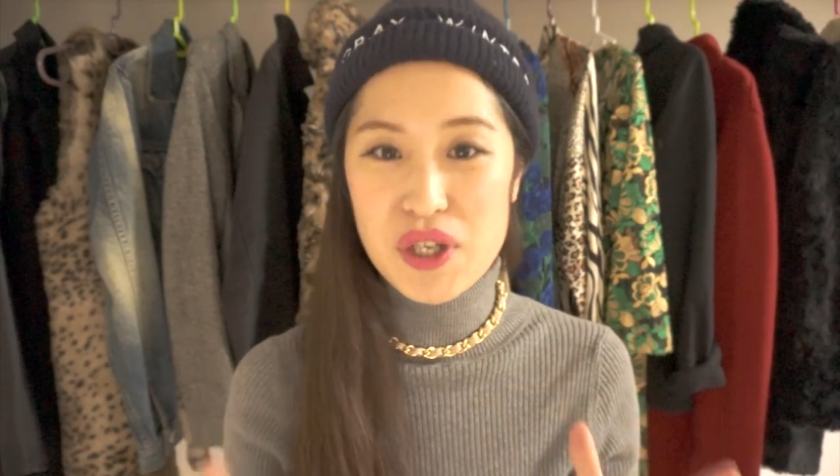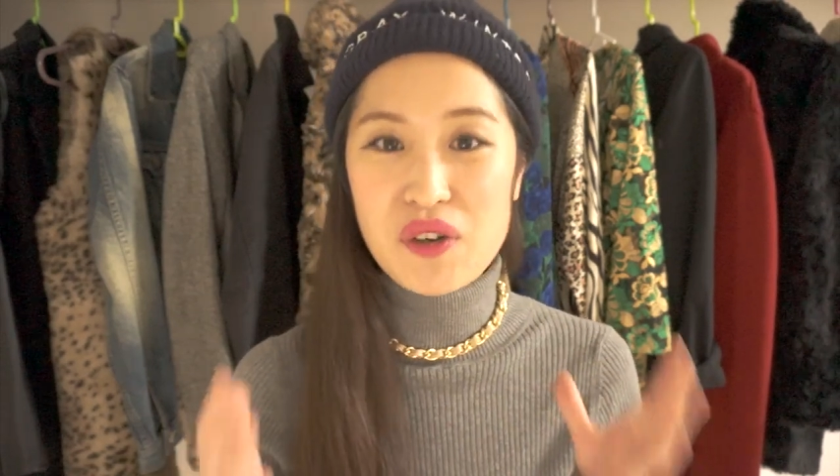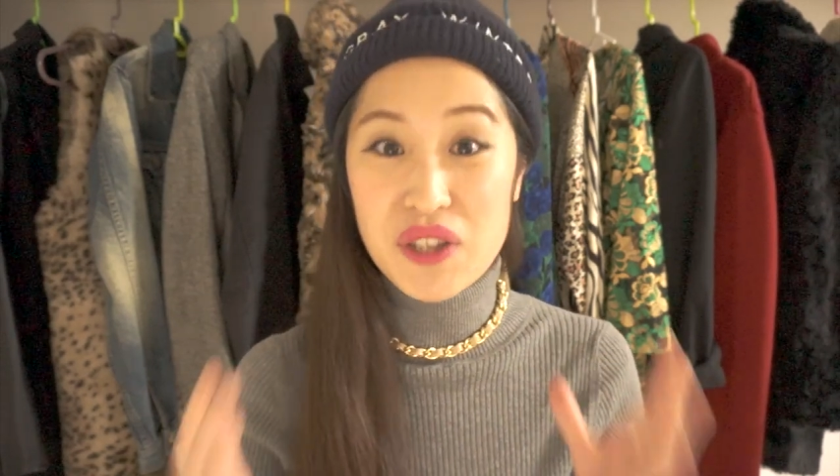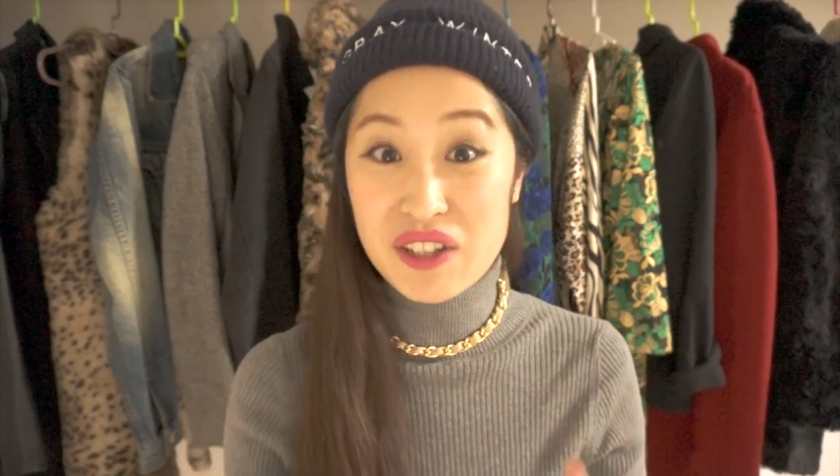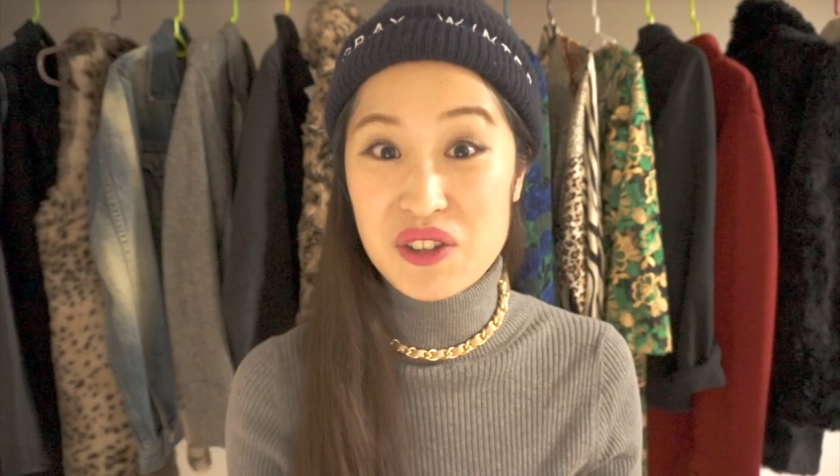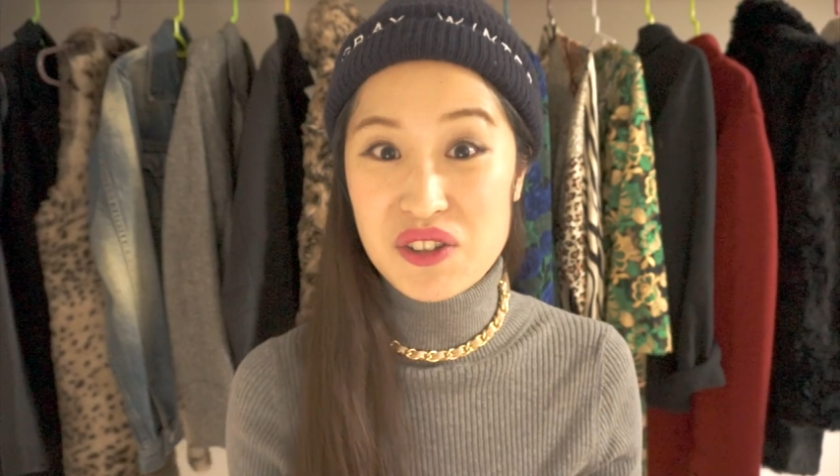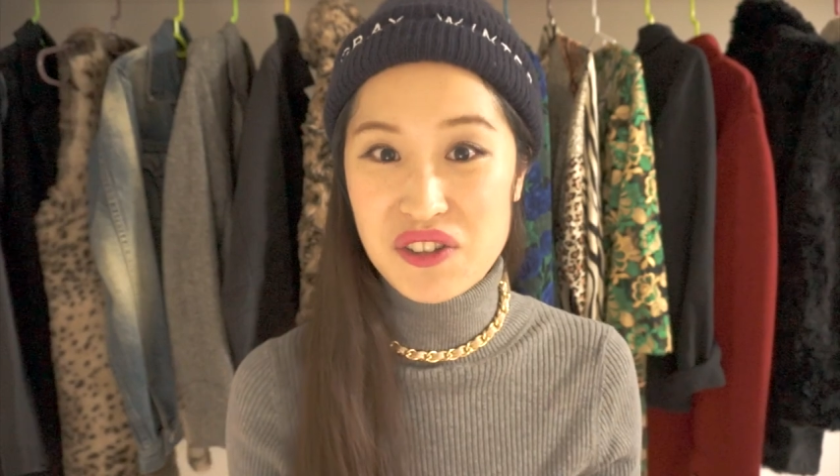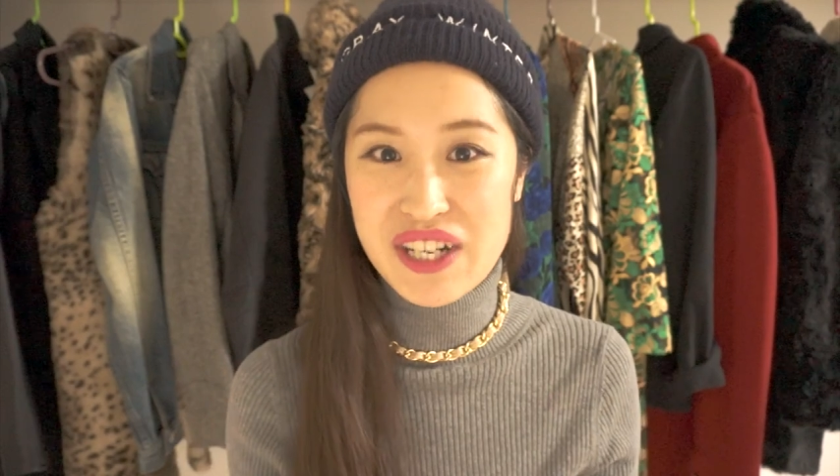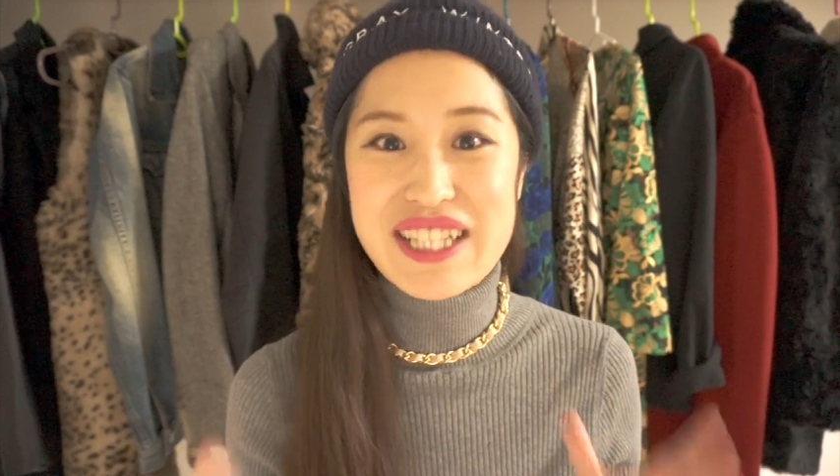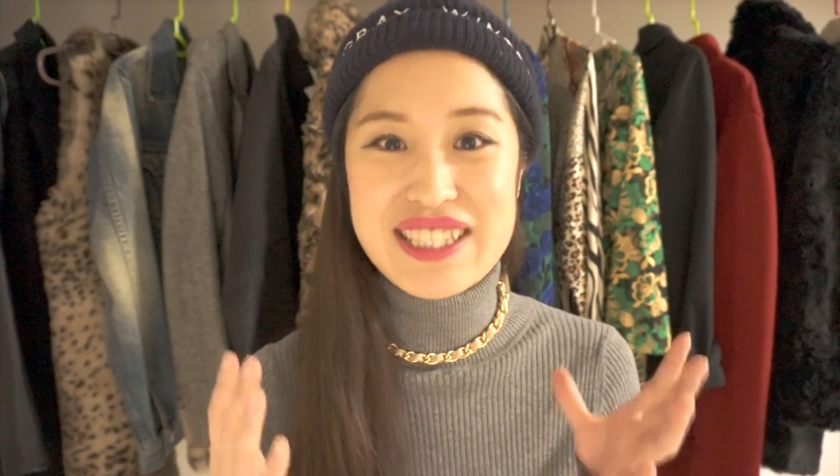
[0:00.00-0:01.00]
ぽい女の人
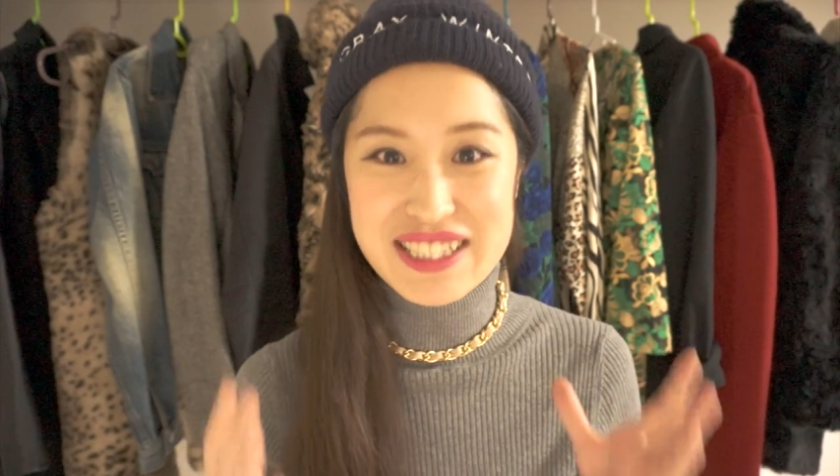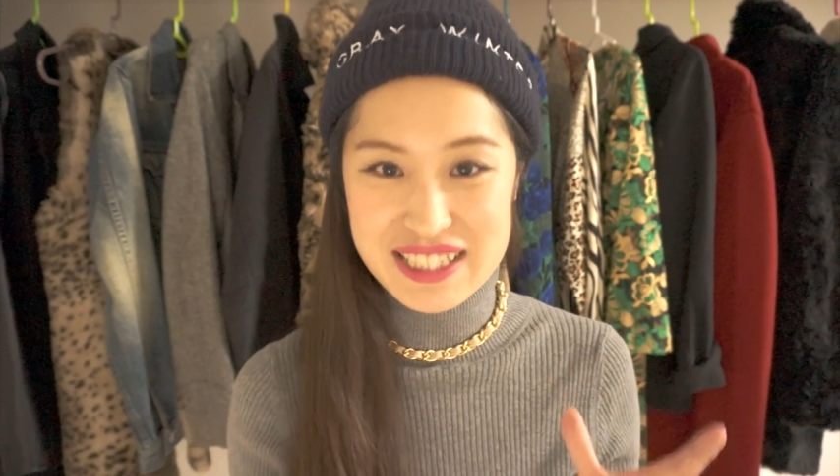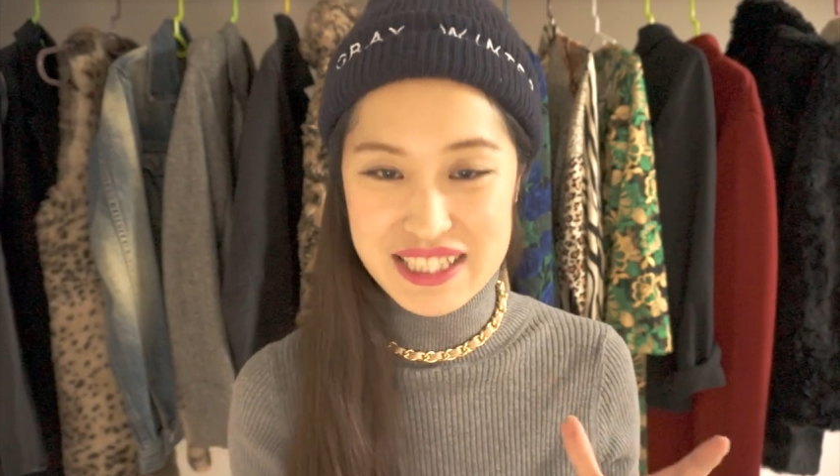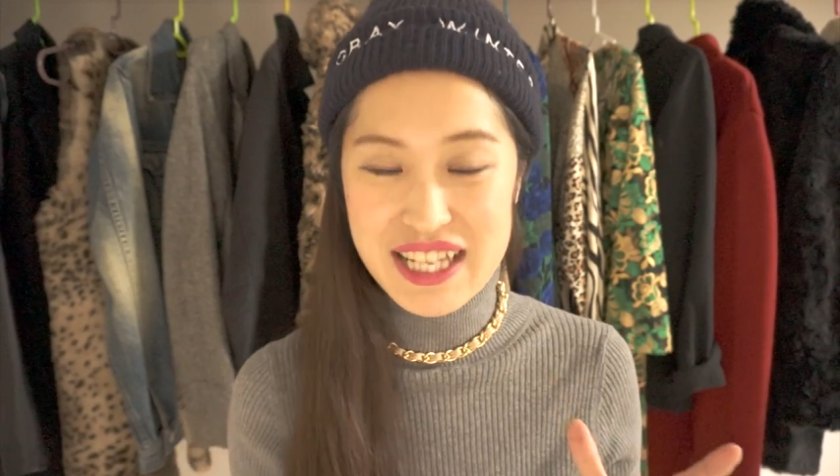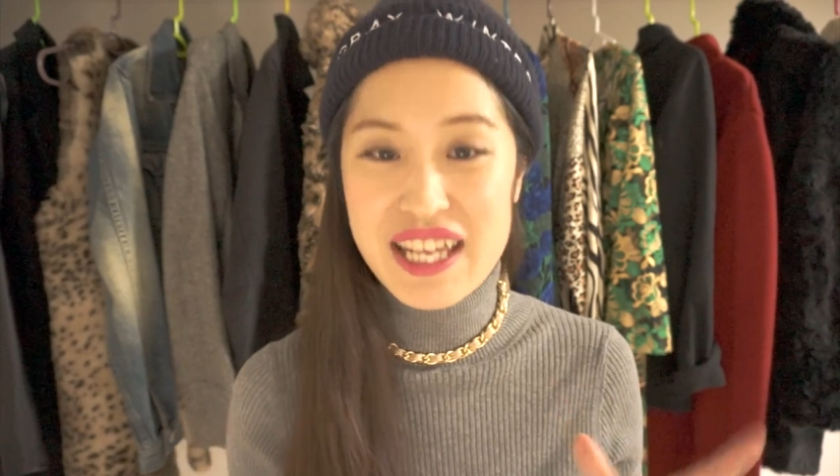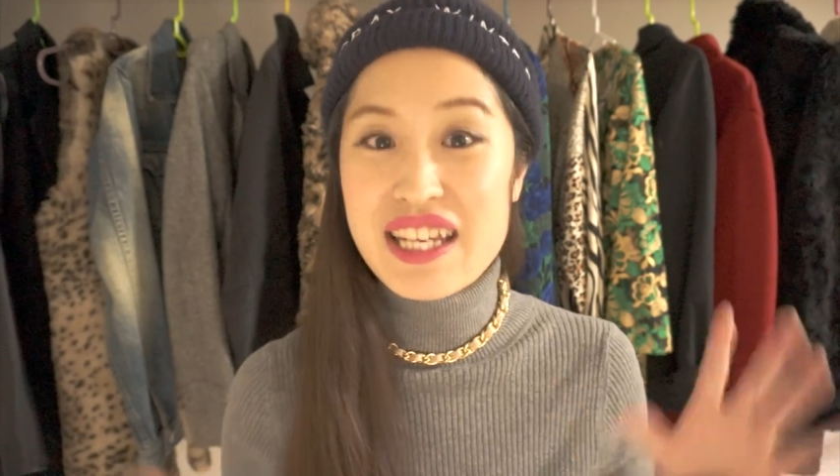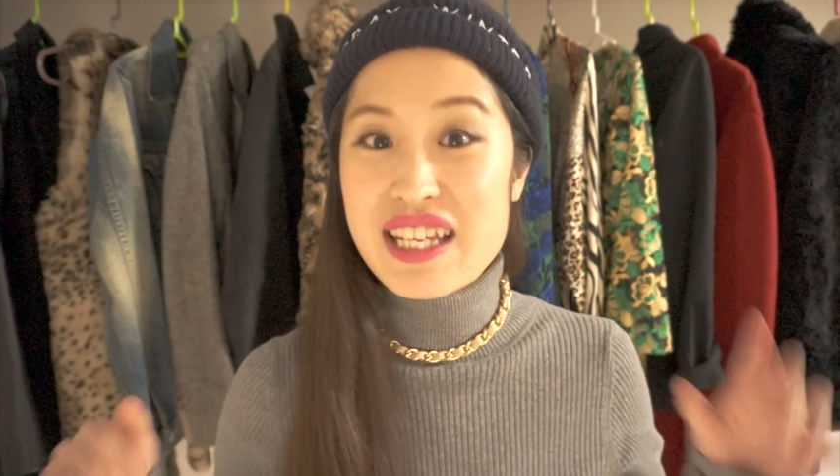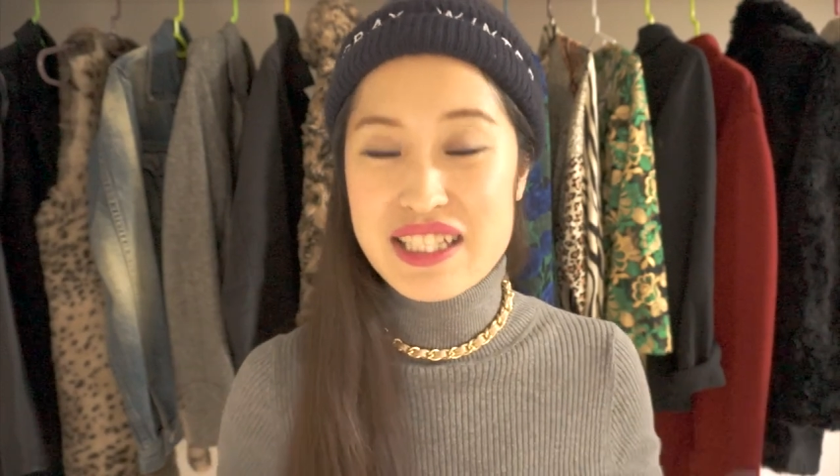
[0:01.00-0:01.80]
の感じにして、